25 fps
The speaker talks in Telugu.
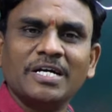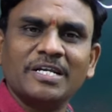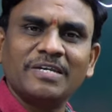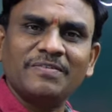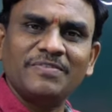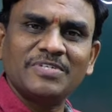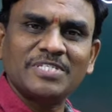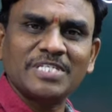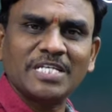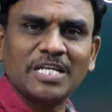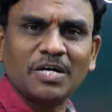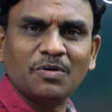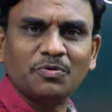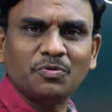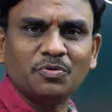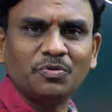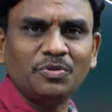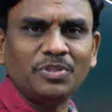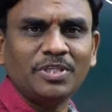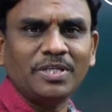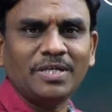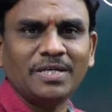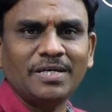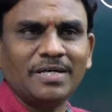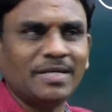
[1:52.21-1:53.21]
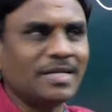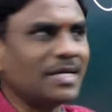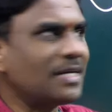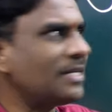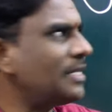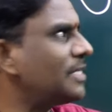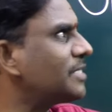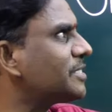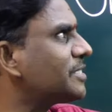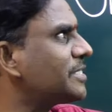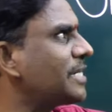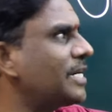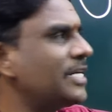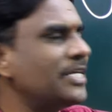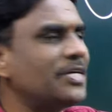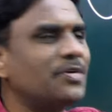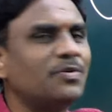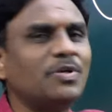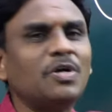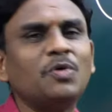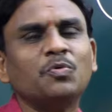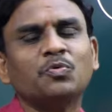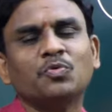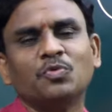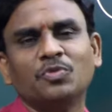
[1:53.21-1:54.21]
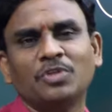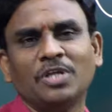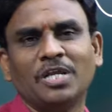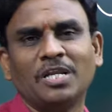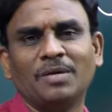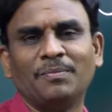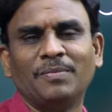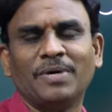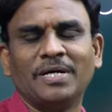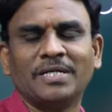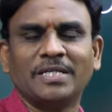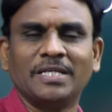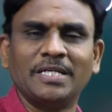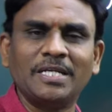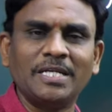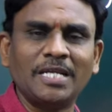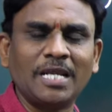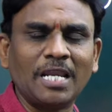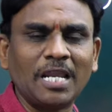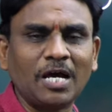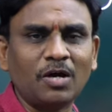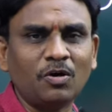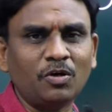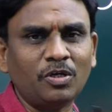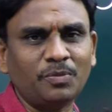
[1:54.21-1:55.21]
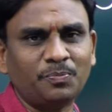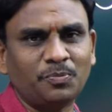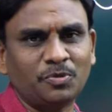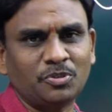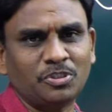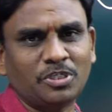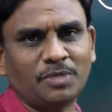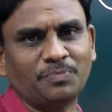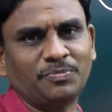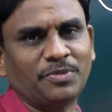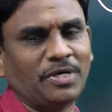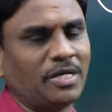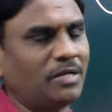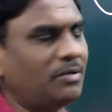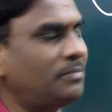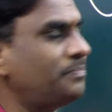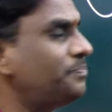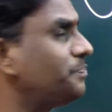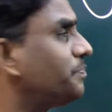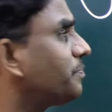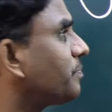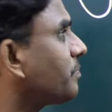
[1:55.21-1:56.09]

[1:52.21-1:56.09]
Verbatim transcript: రివిజన్ అవుతుంది రెగ్యులర్ స్టడీ కూడా అవుతుంది అన్నమాట నేను ఎలాగో ఇప్పుడు చెప్తాను